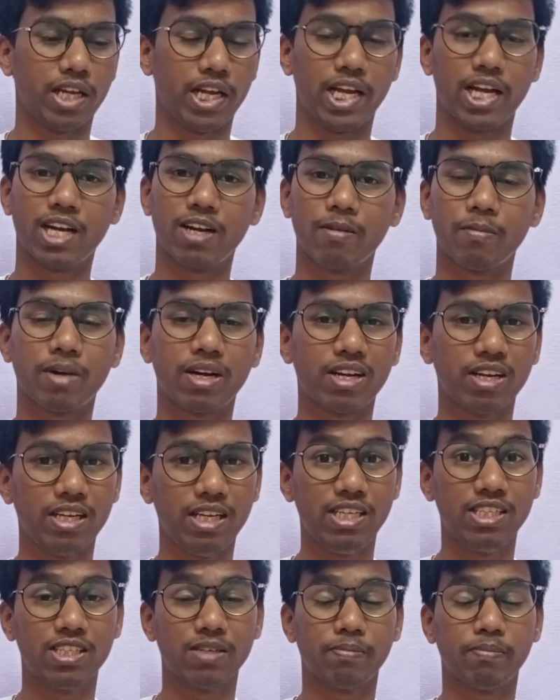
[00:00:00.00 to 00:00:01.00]
ఏ అటెంప్ట్ అంటే
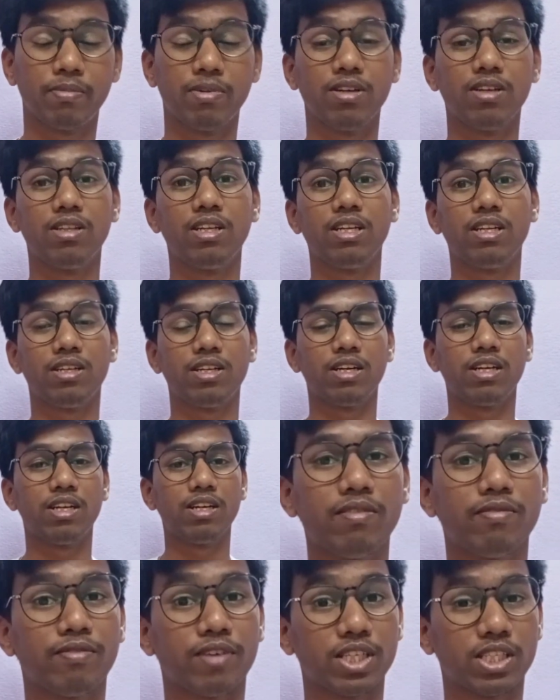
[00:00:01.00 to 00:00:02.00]
నేను చెప్పేది
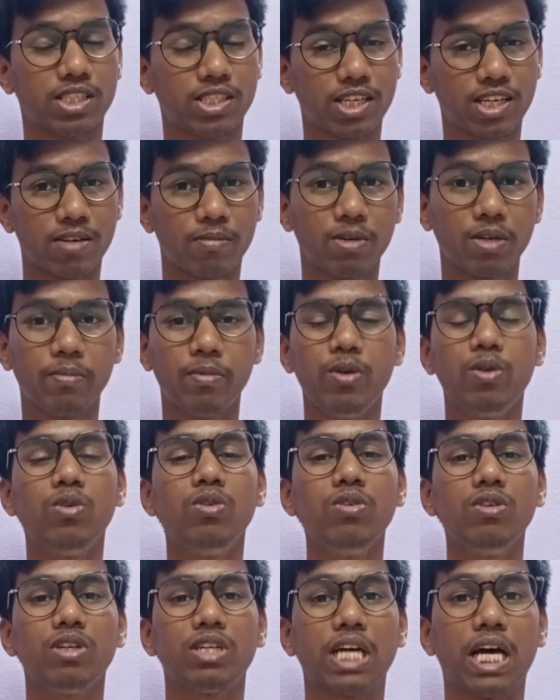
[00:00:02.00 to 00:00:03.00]
ఏంటంటే ఫస్ట్ అటెంప్టే మీరు
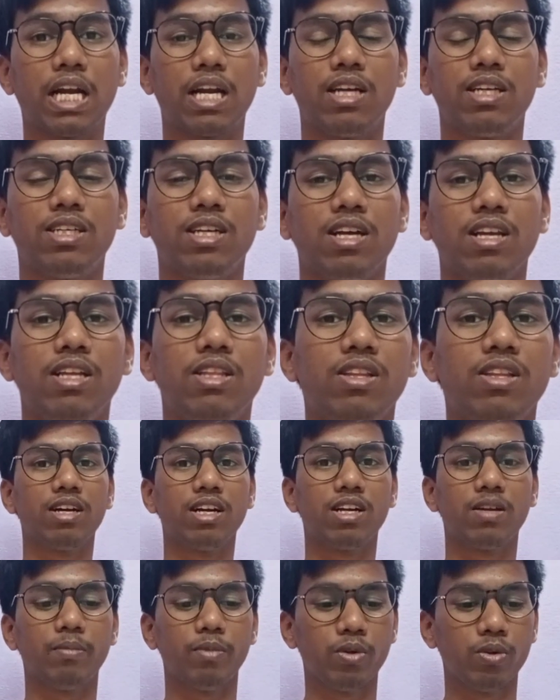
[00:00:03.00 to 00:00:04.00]
టార్గెట్ చేయాలి
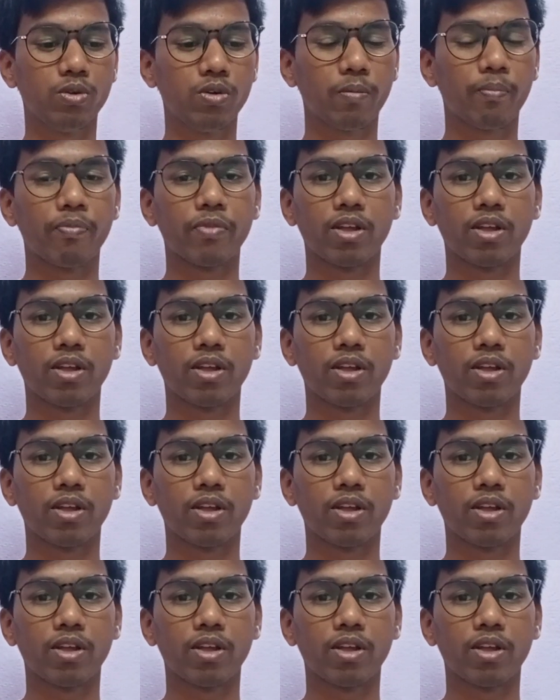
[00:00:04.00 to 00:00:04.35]
ఎందుకంటే మీరు